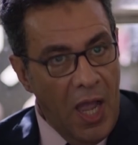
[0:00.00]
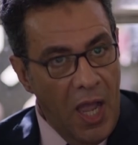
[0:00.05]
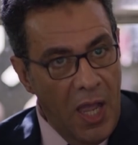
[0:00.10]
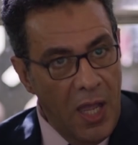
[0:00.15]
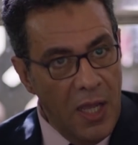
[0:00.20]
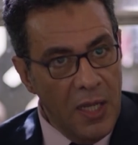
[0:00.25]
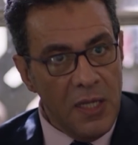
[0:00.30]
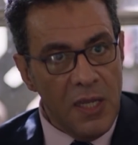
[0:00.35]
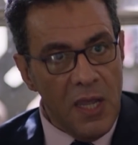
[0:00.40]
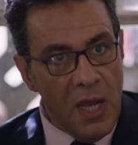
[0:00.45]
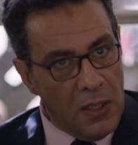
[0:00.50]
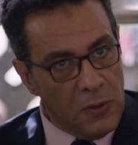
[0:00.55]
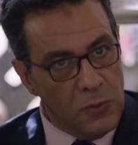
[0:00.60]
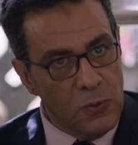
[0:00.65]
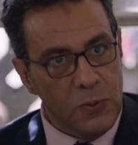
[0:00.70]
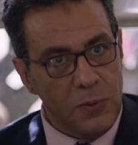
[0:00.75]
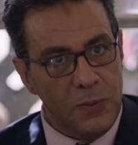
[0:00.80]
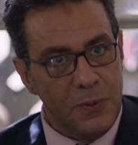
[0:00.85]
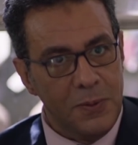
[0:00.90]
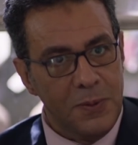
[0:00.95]
حق
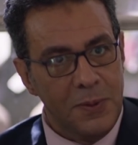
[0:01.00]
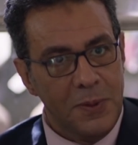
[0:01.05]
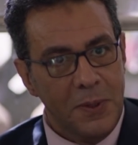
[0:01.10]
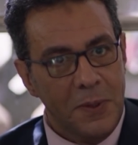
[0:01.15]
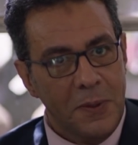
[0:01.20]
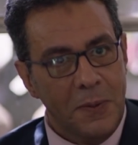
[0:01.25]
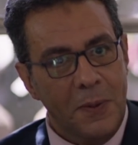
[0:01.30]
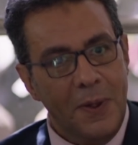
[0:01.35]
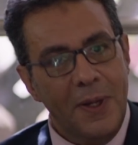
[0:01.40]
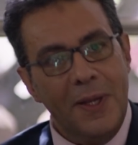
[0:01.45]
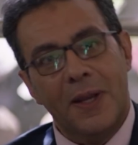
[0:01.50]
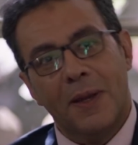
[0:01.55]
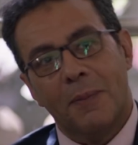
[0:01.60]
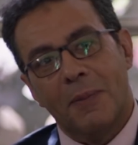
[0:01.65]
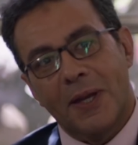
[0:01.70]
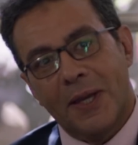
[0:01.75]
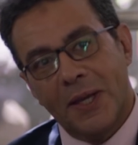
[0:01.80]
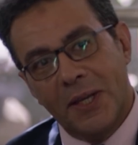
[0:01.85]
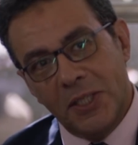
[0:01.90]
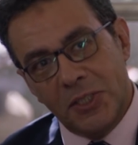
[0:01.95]
ياخده والا
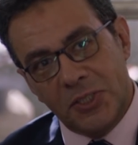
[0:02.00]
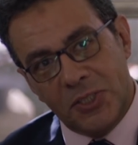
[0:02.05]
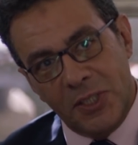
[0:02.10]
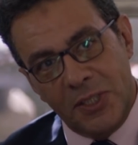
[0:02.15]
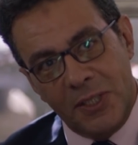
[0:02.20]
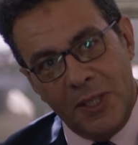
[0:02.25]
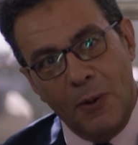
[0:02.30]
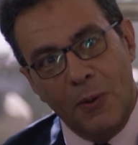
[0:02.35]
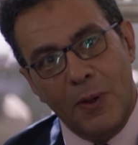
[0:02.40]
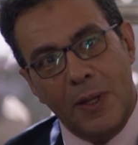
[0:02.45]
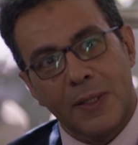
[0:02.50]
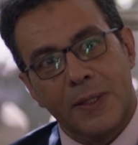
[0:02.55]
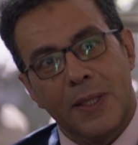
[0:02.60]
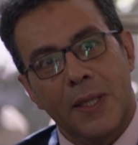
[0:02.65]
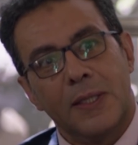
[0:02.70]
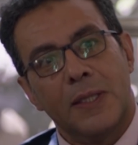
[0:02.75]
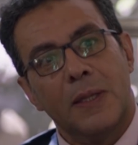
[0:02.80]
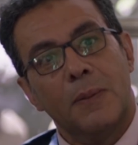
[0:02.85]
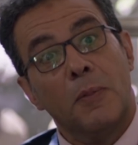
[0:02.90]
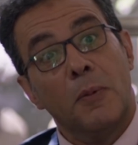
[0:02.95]
ما كانتش الدوله
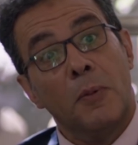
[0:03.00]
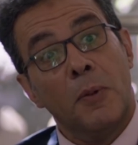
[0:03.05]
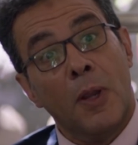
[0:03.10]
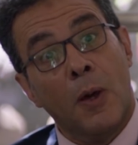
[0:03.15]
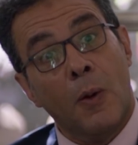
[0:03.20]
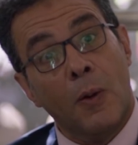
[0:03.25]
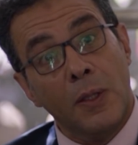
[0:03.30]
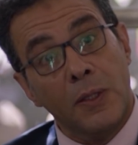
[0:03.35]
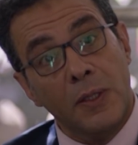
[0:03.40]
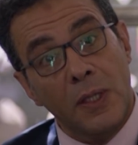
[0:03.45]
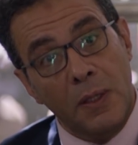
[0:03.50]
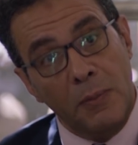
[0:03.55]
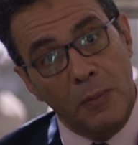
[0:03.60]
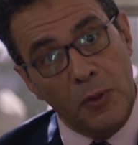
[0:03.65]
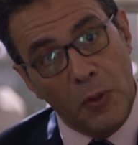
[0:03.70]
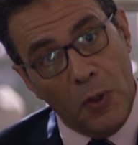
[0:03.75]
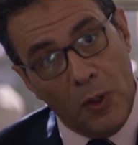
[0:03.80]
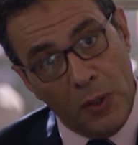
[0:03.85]
تهتم بالقواضي اللي من